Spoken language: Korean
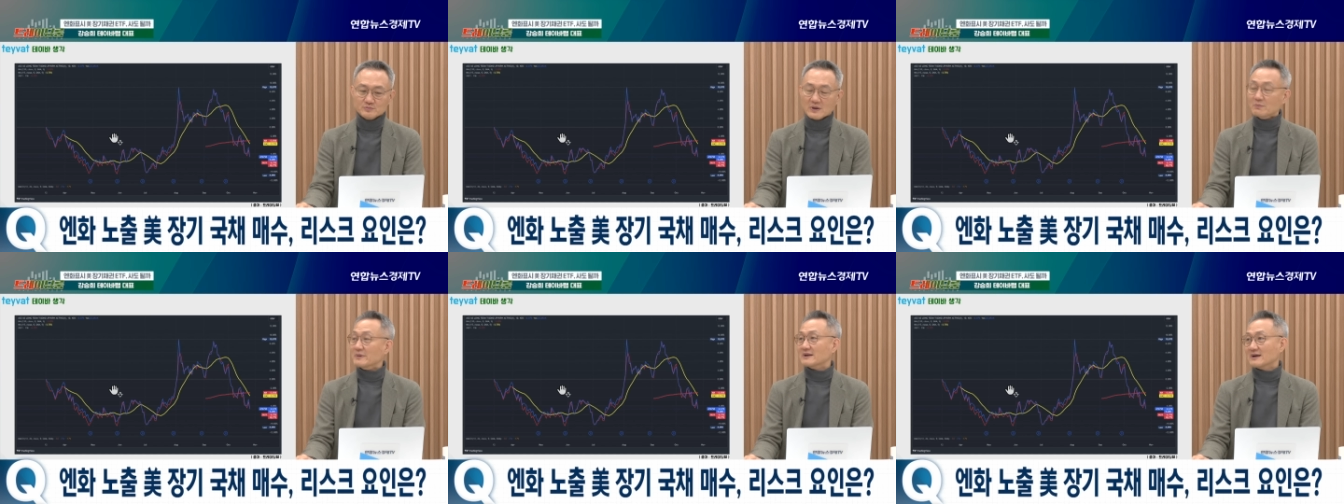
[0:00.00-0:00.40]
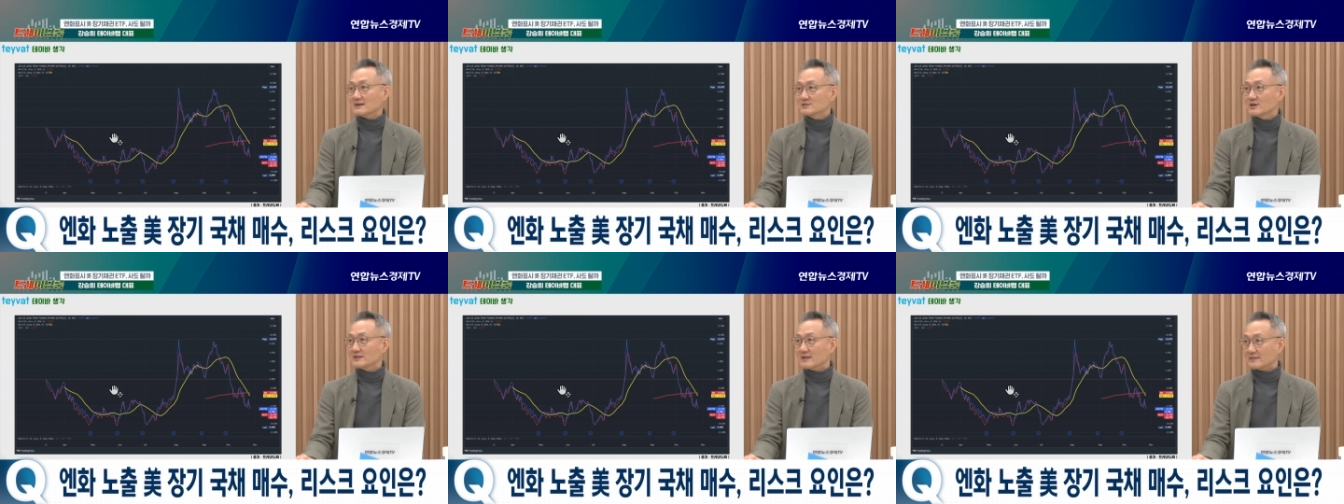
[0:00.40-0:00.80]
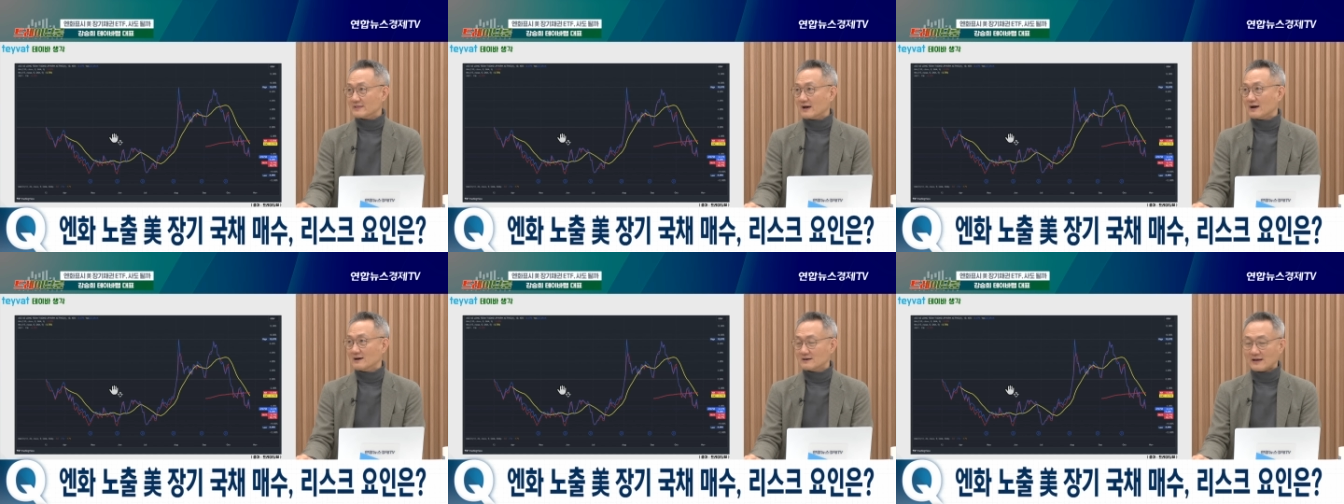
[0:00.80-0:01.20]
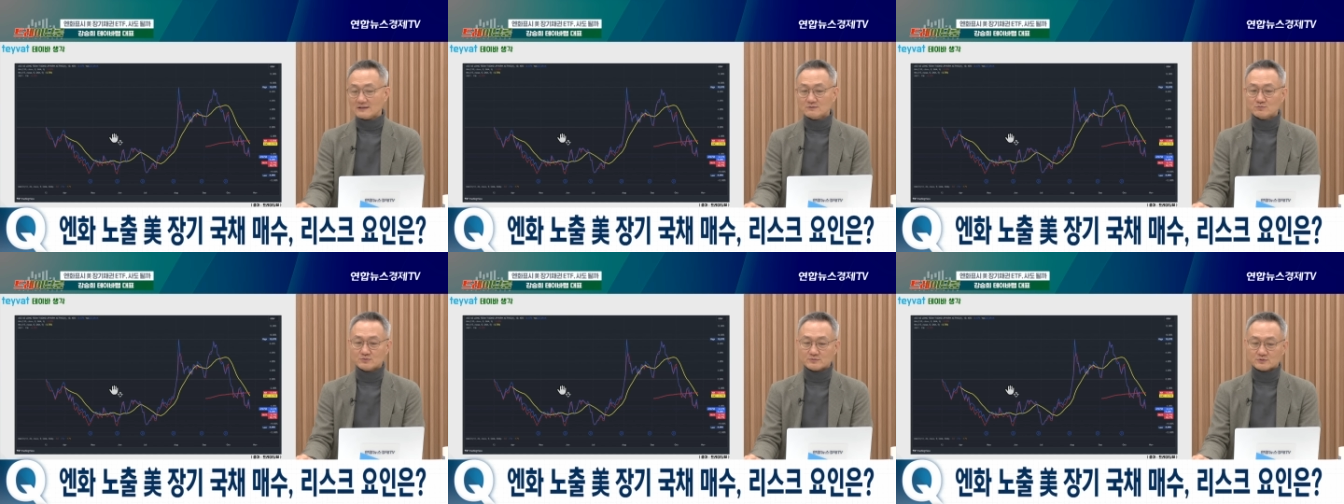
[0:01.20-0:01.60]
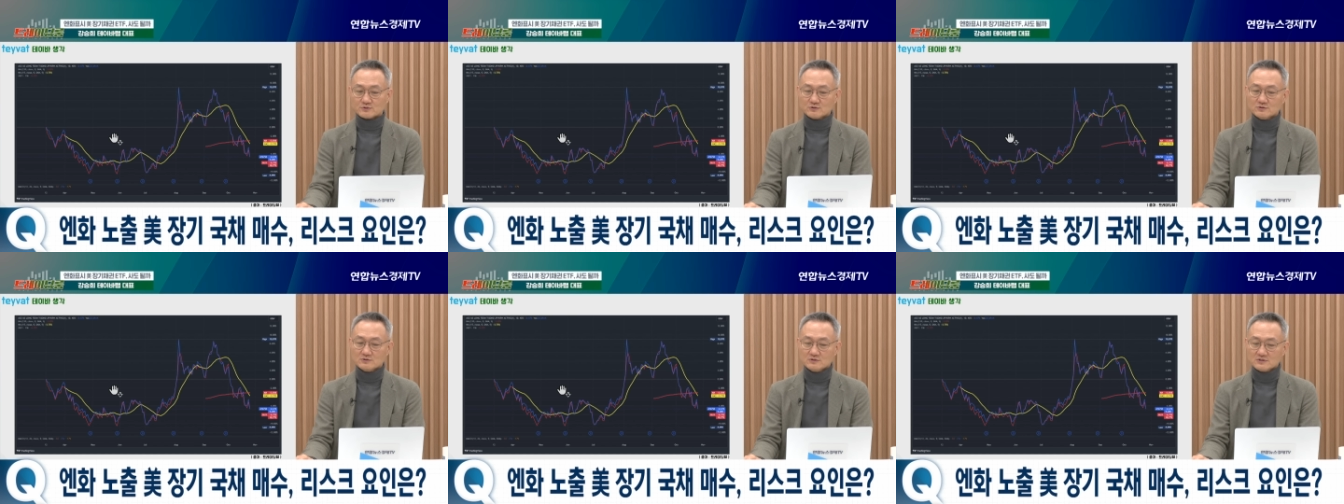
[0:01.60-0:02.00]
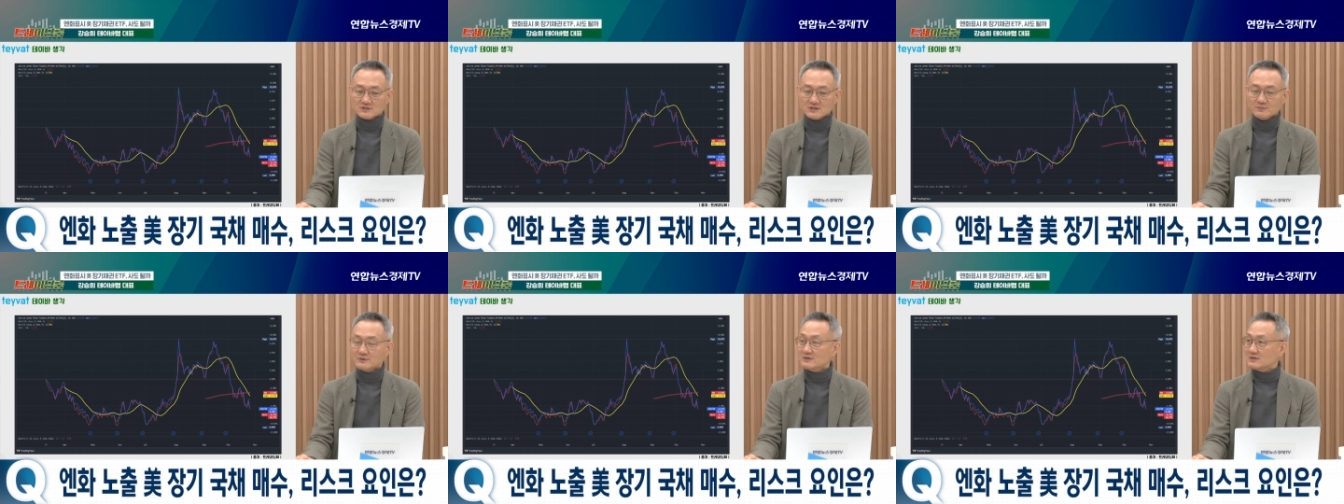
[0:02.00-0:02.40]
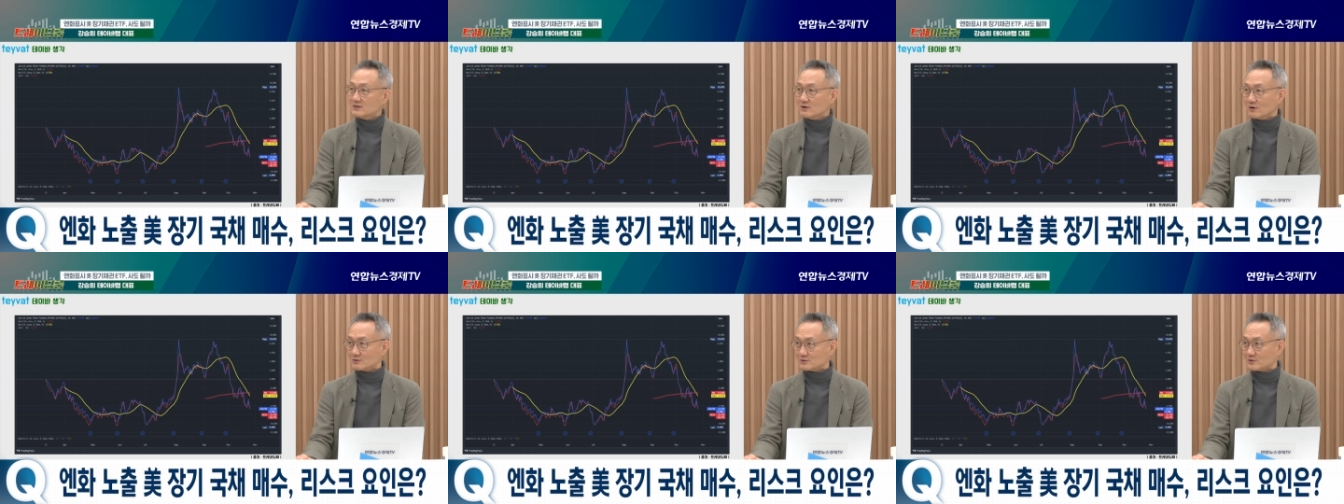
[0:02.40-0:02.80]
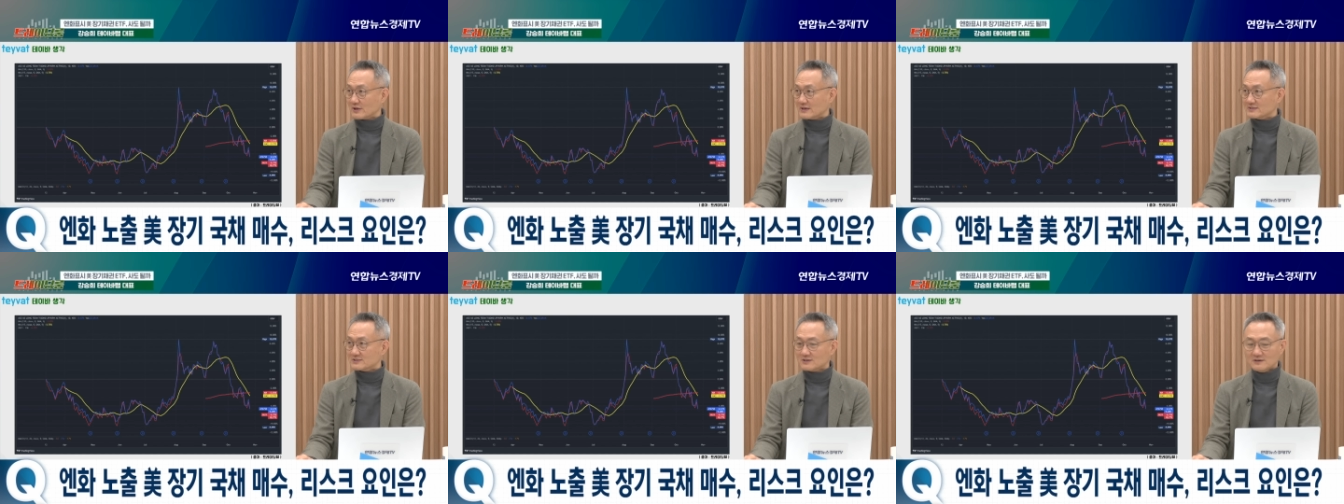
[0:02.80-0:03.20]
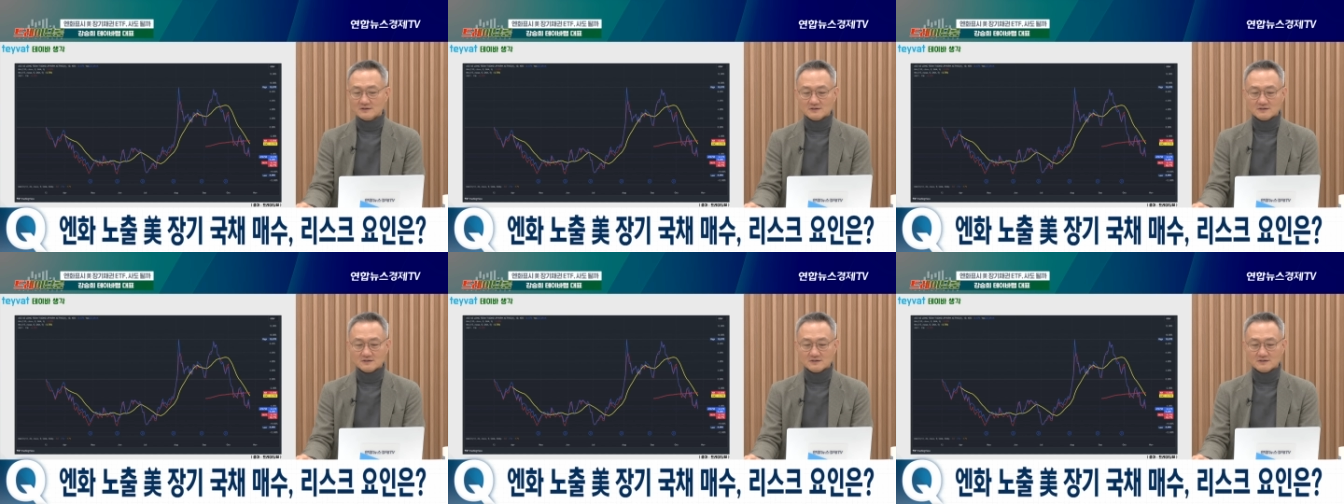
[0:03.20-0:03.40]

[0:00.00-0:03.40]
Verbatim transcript: 매매를 하셔야 된다라는 부분도 팁이 여기서 되겠죠.